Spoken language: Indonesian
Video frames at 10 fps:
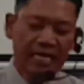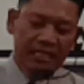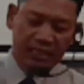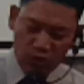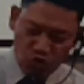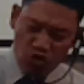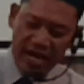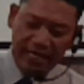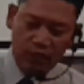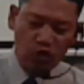
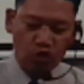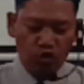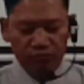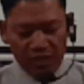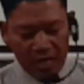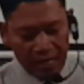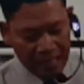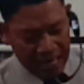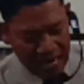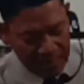Sesudah itu
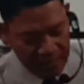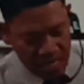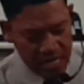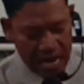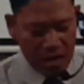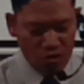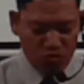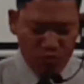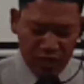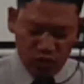Raja
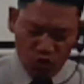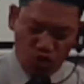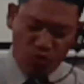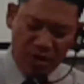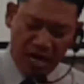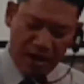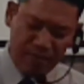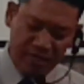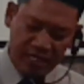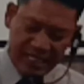Daud menyuruh
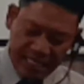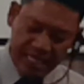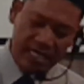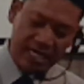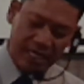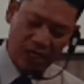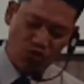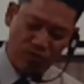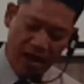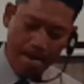mengambil dia dari
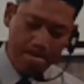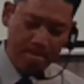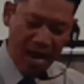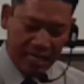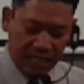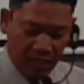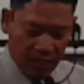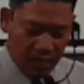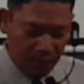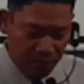rumah
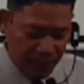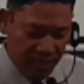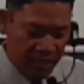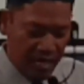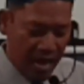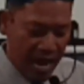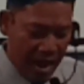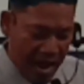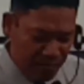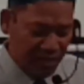Makir bin
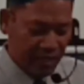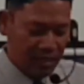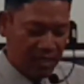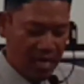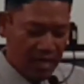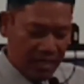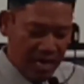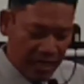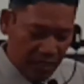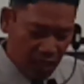Amiel
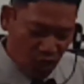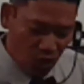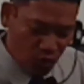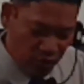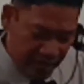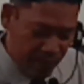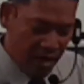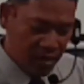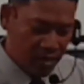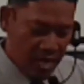dari
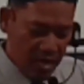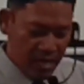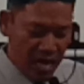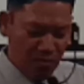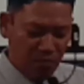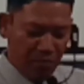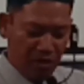Lodebar dan